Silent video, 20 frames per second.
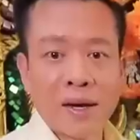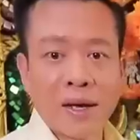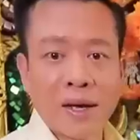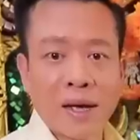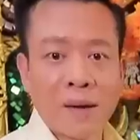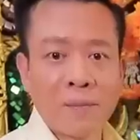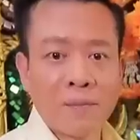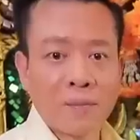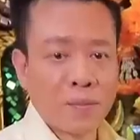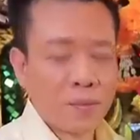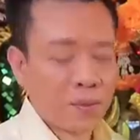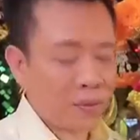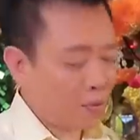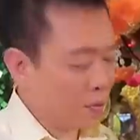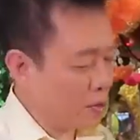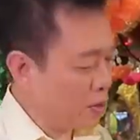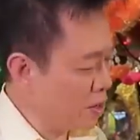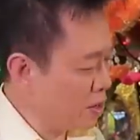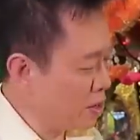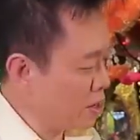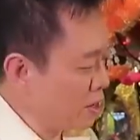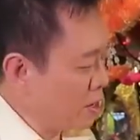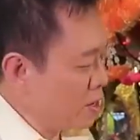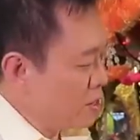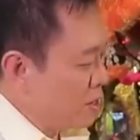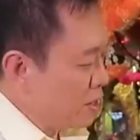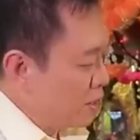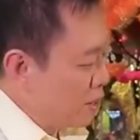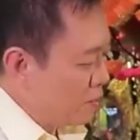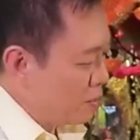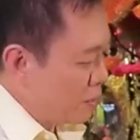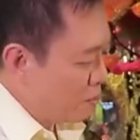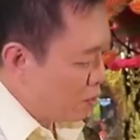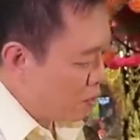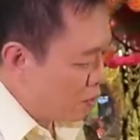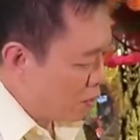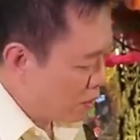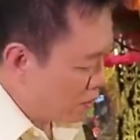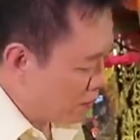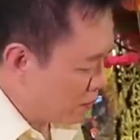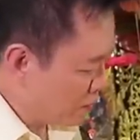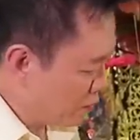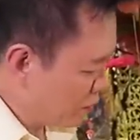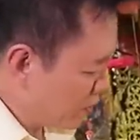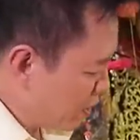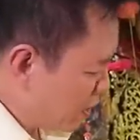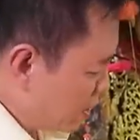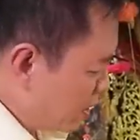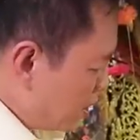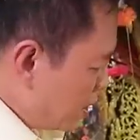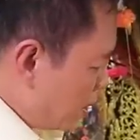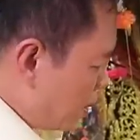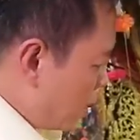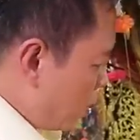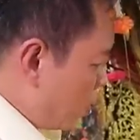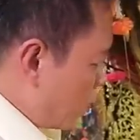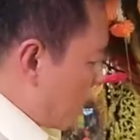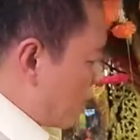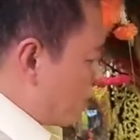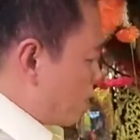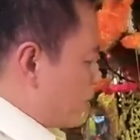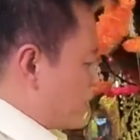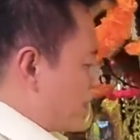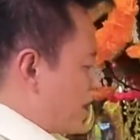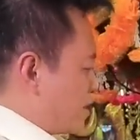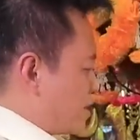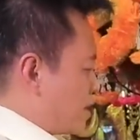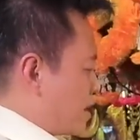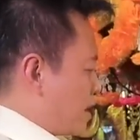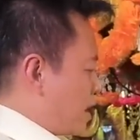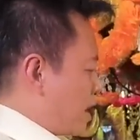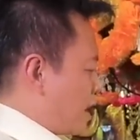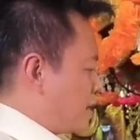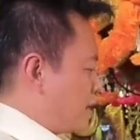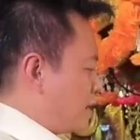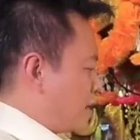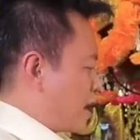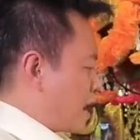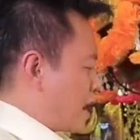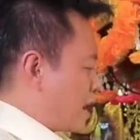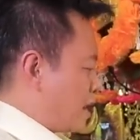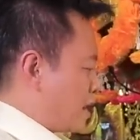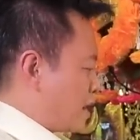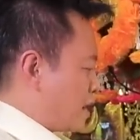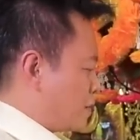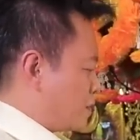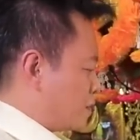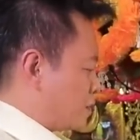นะครับเพราะนั้นนี่คือสิ่งที่เป็นมงคล แล้วก็ไหว้บูชาสักการะอธิษฐานนะครับ